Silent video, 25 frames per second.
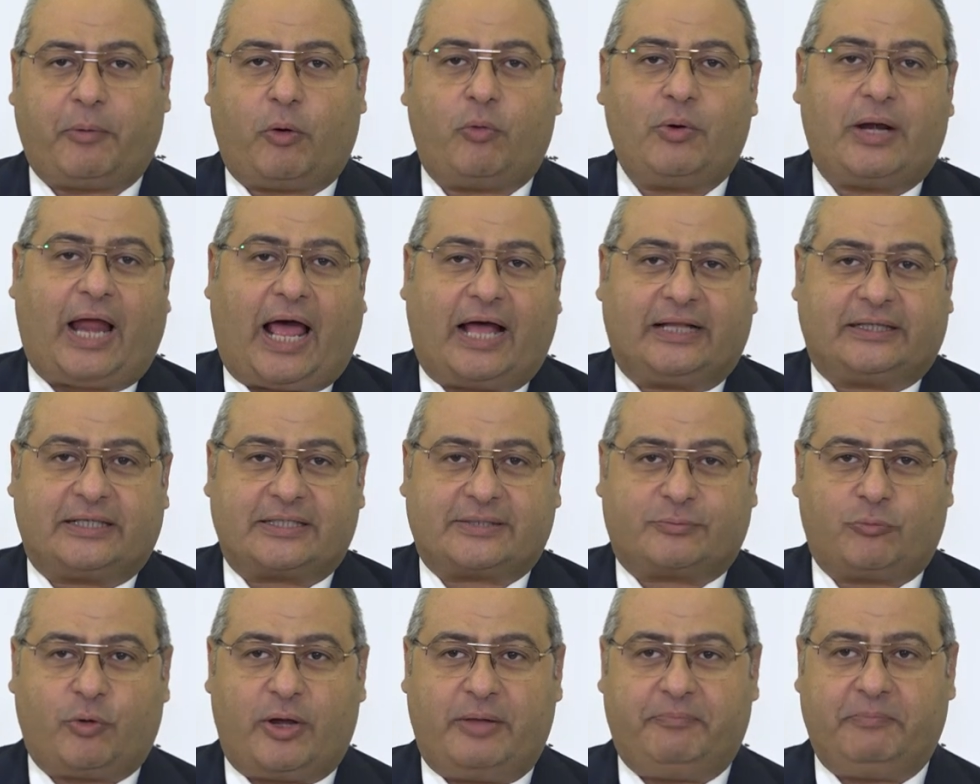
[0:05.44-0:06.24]
بقول
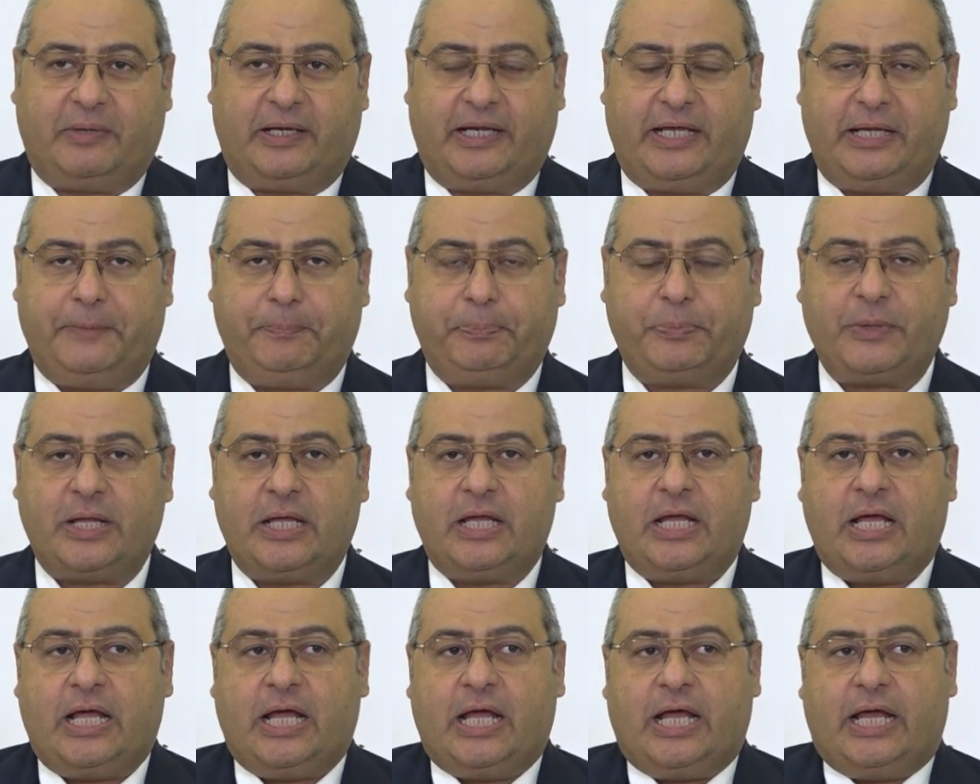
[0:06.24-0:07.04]
حدث مهم ليه؟
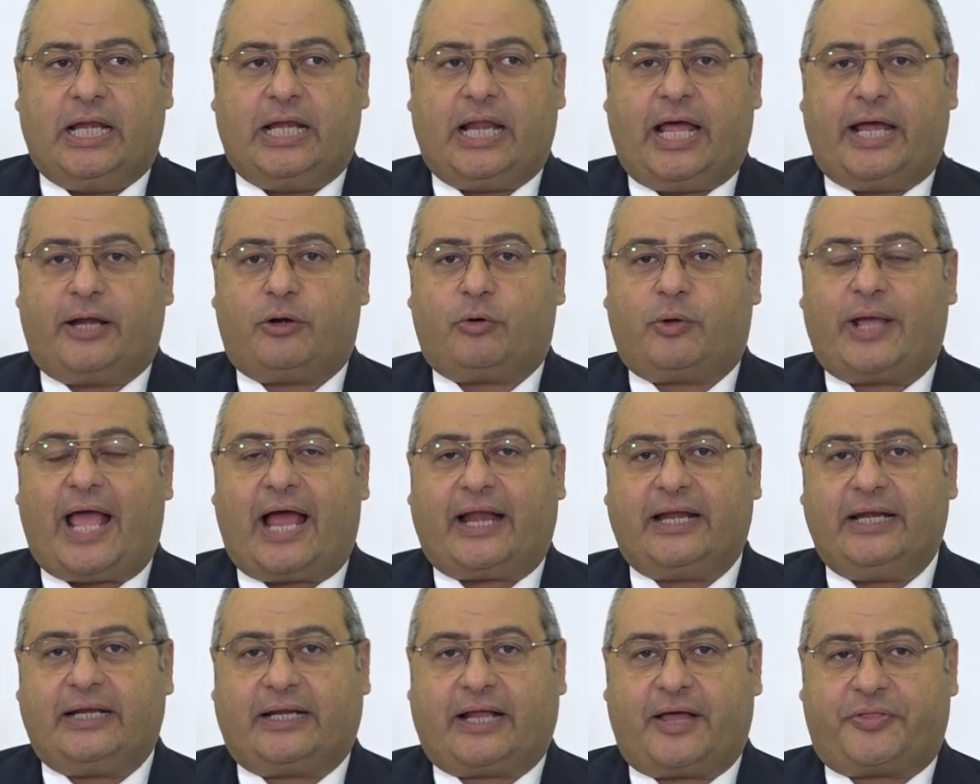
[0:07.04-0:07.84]
لانه
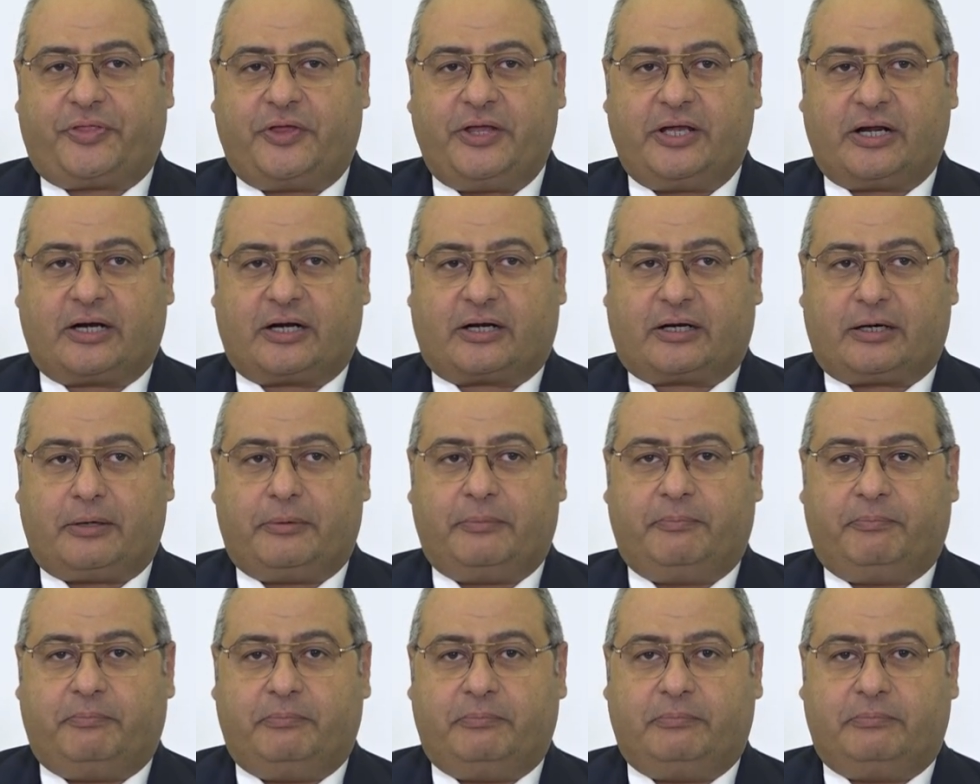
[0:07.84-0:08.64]
يعني الكثير
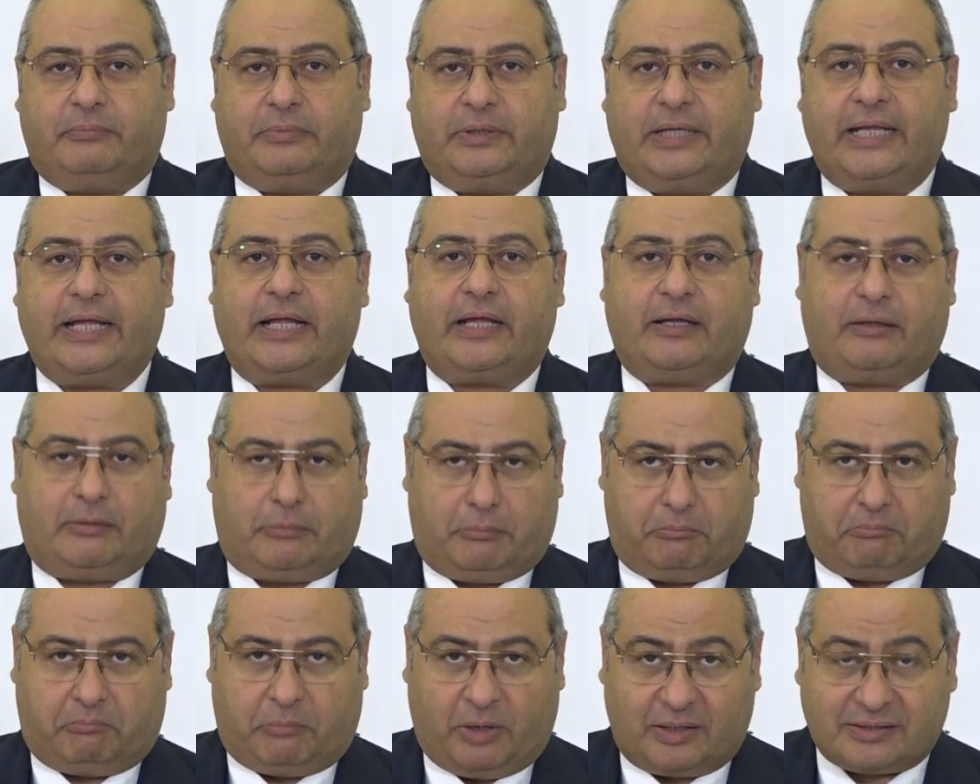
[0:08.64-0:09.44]

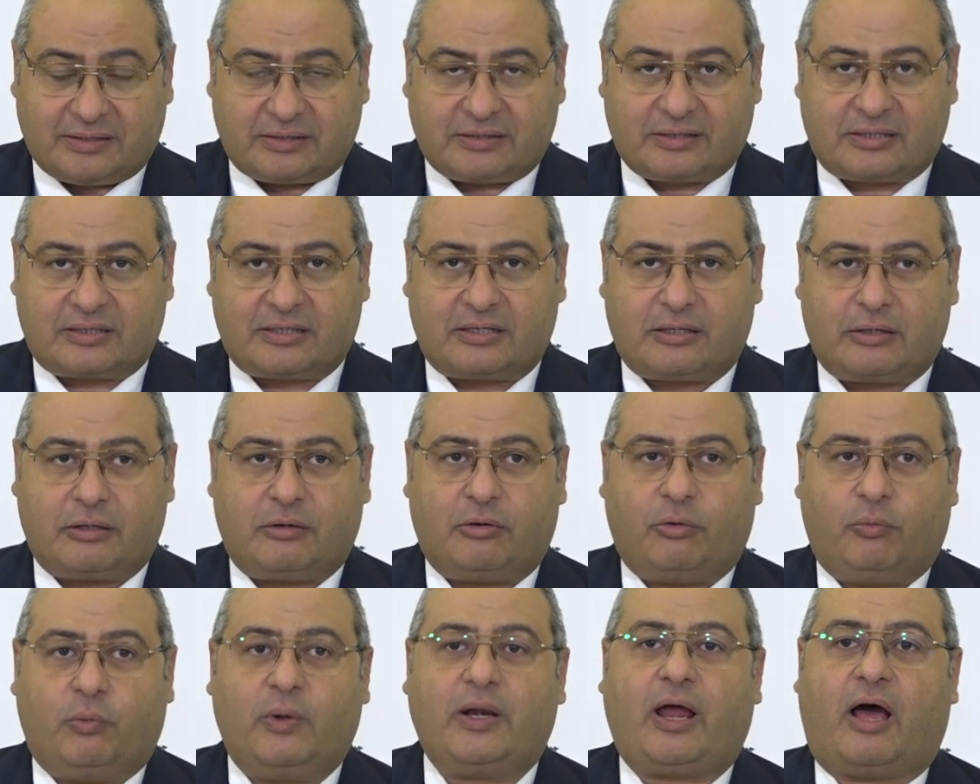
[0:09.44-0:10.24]
لمصر
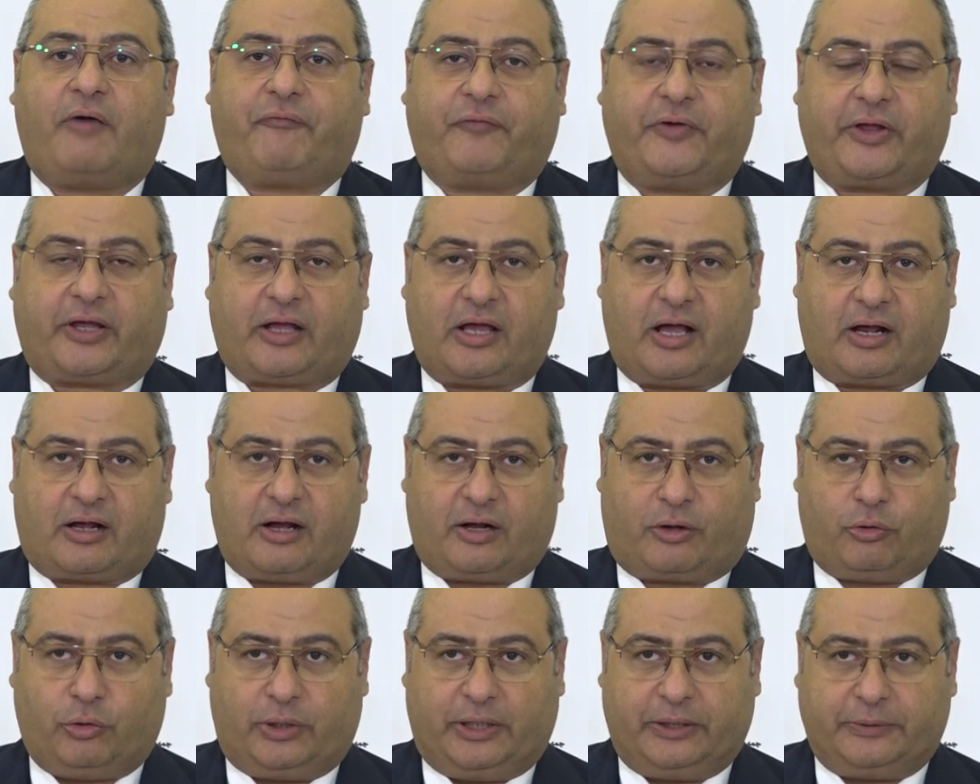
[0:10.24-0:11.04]
ولافريقيا
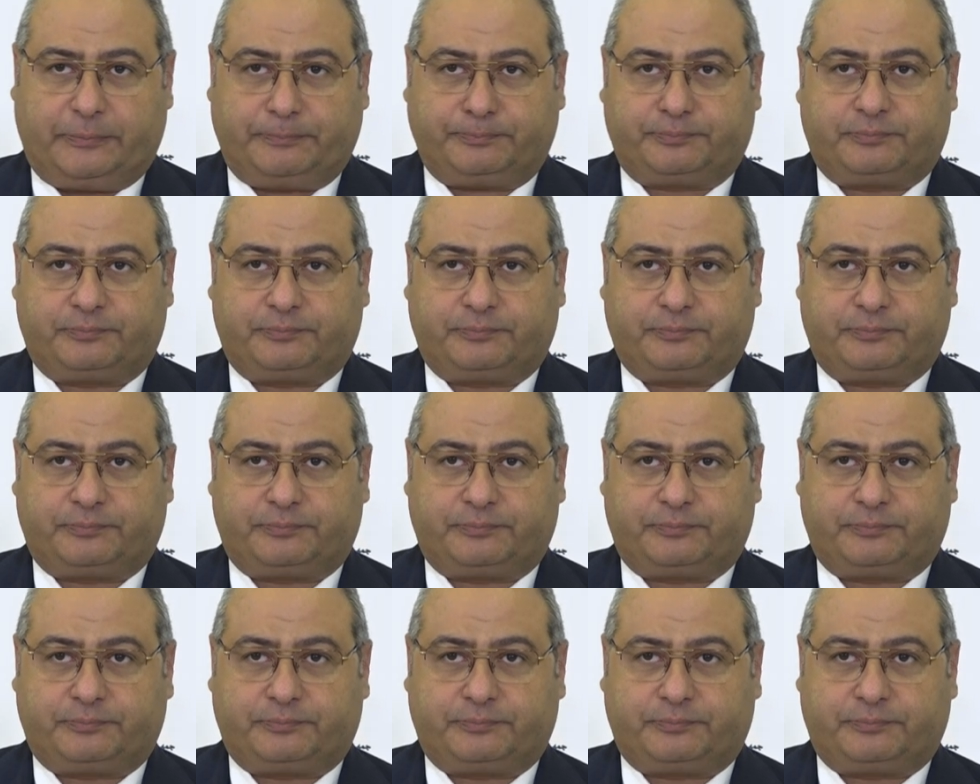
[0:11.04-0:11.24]
ككل.